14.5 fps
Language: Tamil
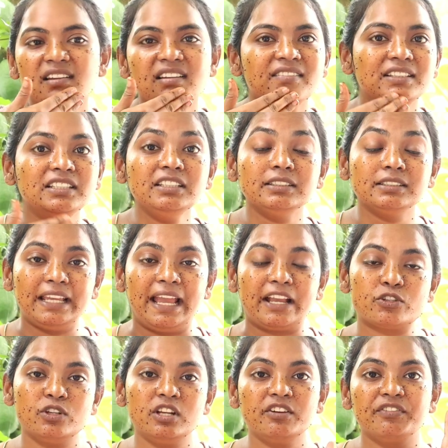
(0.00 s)
இது வந்து
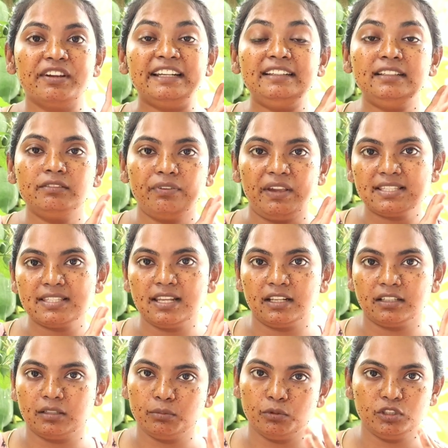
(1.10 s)
ஆக்சுவலாக வெட் ஃபேஸில்
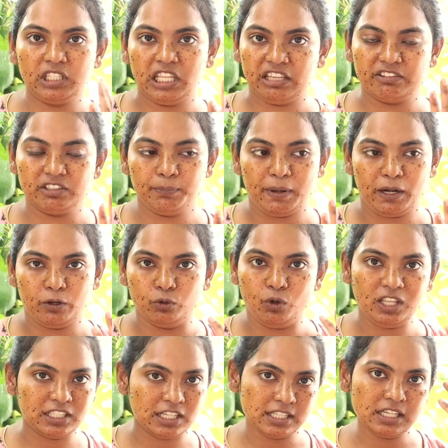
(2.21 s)
இருக்கும்போது நீங்கள் வந்து
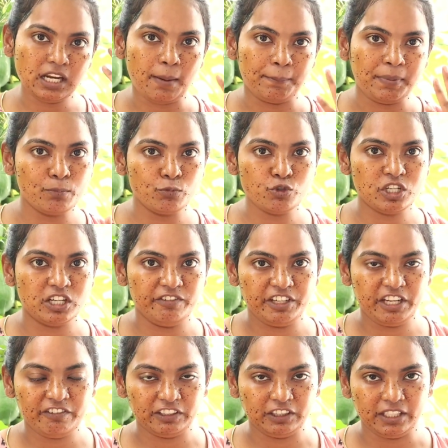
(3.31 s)
பண்ணணும் அதனால தான் நான் அப்படியே மூஞ்சி
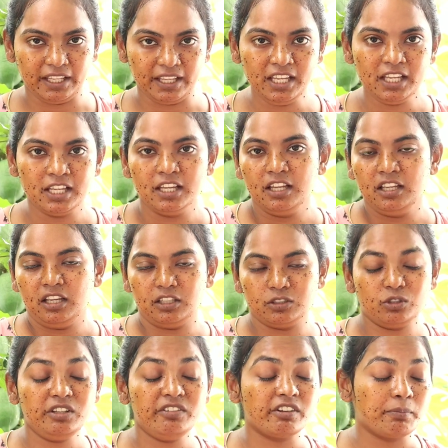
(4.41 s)
கழுவிட்டே வந்தேன்
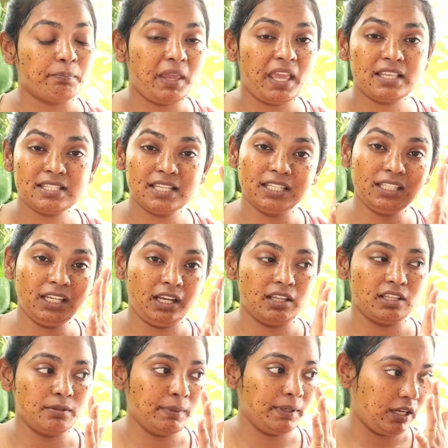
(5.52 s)
அதுக்குள்ளே இவங்க பேசிக்கிட்டு என்ன
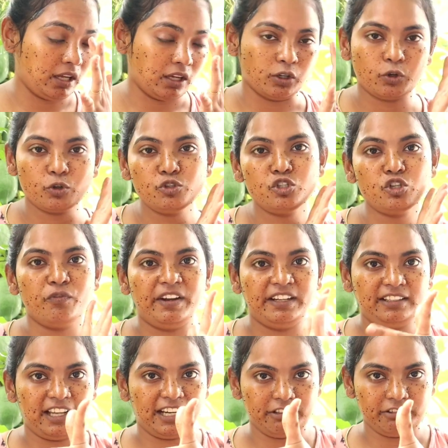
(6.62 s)
இது பண்ணிட்டாங்க கொஞ்சம்
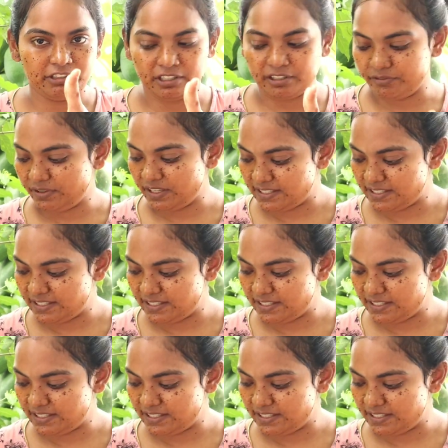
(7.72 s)
வெட் ஆக்கிட்டு வந்துடுறேன்